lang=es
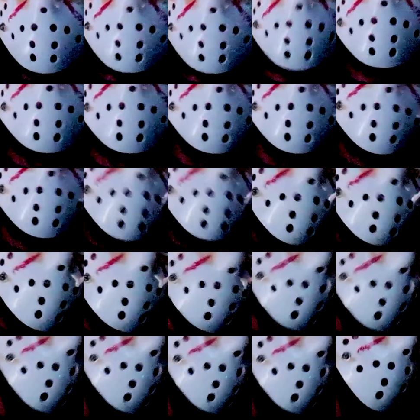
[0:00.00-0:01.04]
Pero ¿qué,
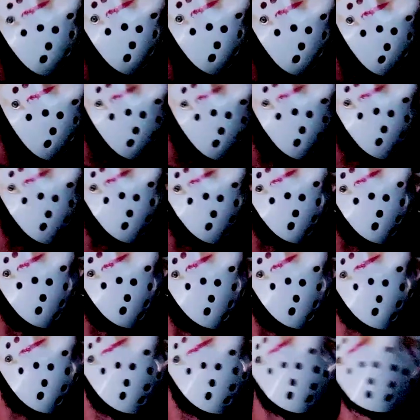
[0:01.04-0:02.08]
tal? ¿Qué tal es la
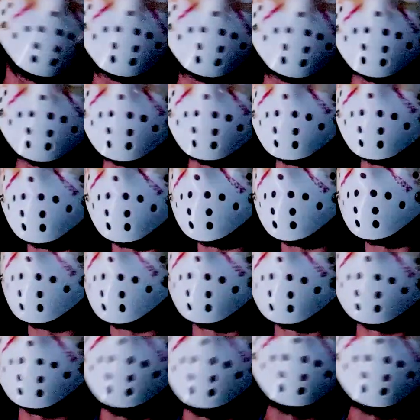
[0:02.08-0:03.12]
película? Pues,
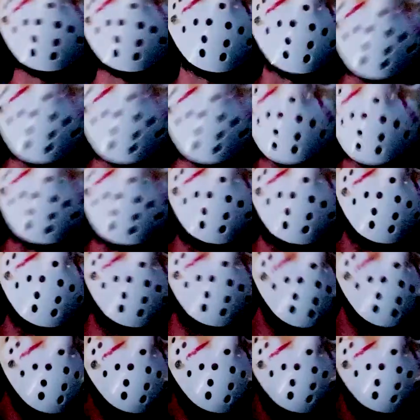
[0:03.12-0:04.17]
a no, es buena
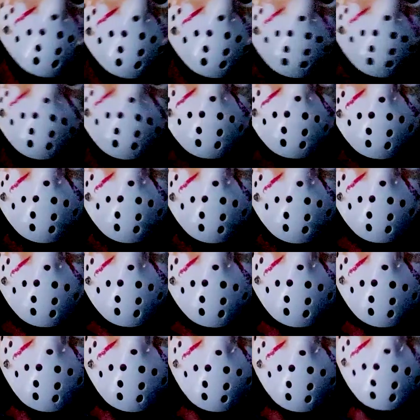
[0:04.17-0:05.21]
película.
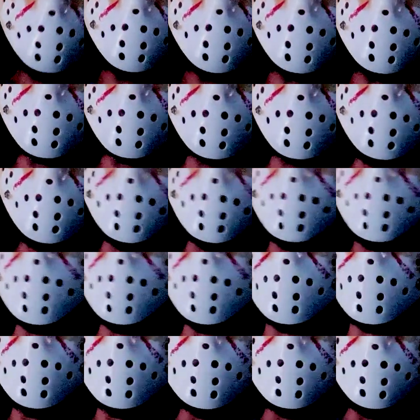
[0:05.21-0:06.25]
No es una
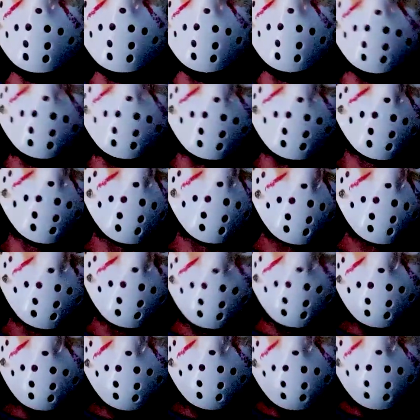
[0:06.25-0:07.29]
película,
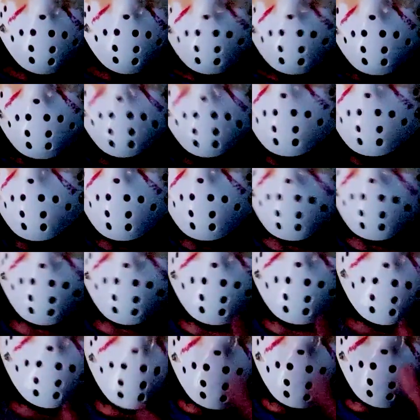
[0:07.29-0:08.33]
¿verdad? Esos que
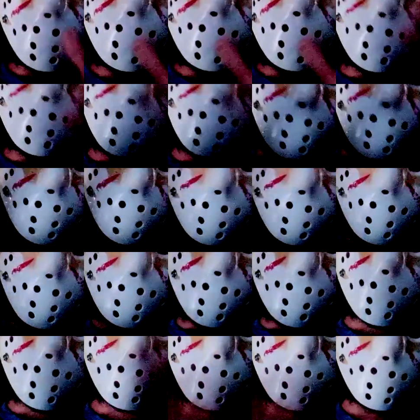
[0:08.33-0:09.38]
dicen, no, porque el cine de
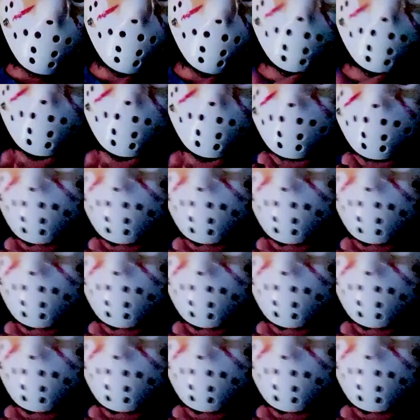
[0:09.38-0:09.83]
antes era mejor.